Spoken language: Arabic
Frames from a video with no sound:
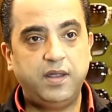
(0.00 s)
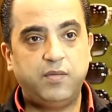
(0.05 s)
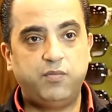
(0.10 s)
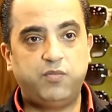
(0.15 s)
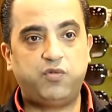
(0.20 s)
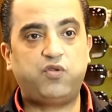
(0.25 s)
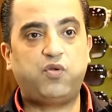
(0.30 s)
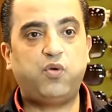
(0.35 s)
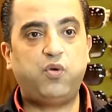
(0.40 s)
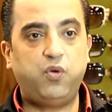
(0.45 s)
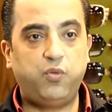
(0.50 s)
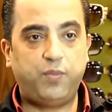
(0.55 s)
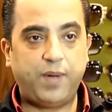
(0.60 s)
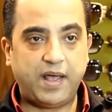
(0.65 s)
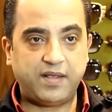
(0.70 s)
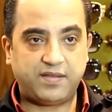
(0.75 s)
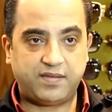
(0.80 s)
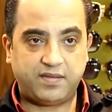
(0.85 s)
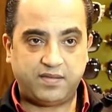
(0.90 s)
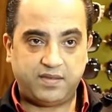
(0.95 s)
مش كله
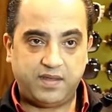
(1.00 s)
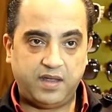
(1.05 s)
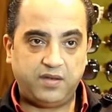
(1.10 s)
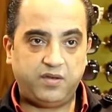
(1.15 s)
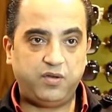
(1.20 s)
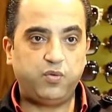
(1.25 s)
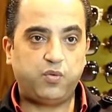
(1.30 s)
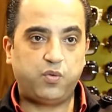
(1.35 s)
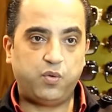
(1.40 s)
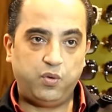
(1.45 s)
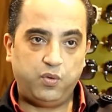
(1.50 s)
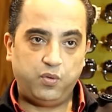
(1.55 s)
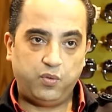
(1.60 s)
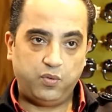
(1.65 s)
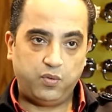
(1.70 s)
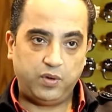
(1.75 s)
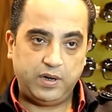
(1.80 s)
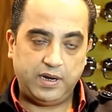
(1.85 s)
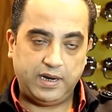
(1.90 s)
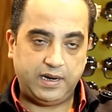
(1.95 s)
بقى ستاتي
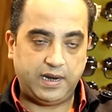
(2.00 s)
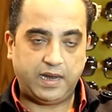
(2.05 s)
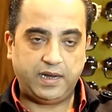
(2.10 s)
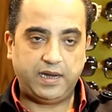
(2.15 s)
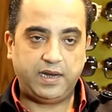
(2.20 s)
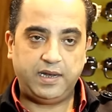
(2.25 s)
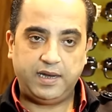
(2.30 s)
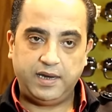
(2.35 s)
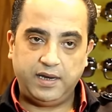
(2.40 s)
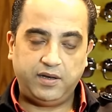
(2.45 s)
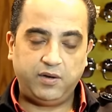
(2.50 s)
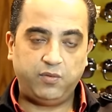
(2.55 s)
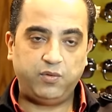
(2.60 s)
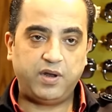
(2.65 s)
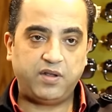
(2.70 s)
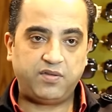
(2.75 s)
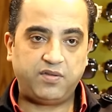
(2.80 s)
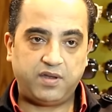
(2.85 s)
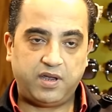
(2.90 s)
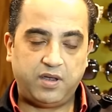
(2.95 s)
وكله يعني الليدي
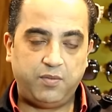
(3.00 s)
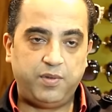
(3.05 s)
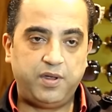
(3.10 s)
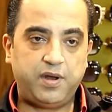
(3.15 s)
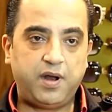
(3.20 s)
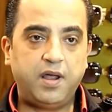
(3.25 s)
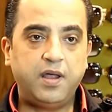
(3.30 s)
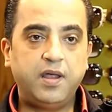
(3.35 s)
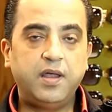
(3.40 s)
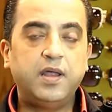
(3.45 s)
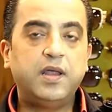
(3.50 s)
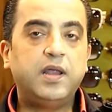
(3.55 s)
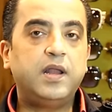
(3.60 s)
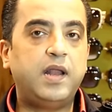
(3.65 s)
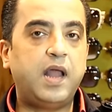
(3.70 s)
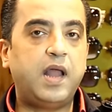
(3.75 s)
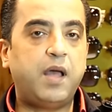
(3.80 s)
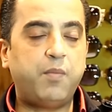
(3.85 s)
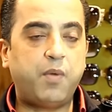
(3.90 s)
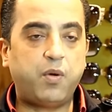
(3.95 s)
والناس الكبيره
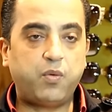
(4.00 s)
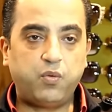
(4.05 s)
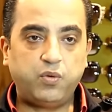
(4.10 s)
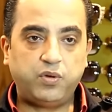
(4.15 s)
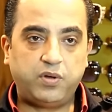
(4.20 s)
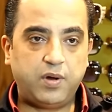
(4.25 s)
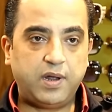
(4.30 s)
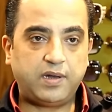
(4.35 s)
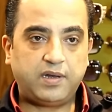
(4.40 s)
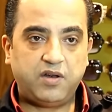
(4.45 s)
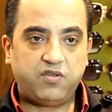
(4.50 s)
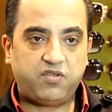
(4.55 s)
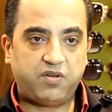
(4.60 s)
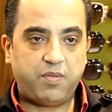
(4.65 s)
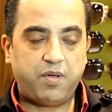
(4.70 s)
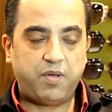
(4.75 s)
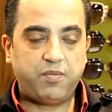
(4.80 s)
لا موجود دلوقتي للشباب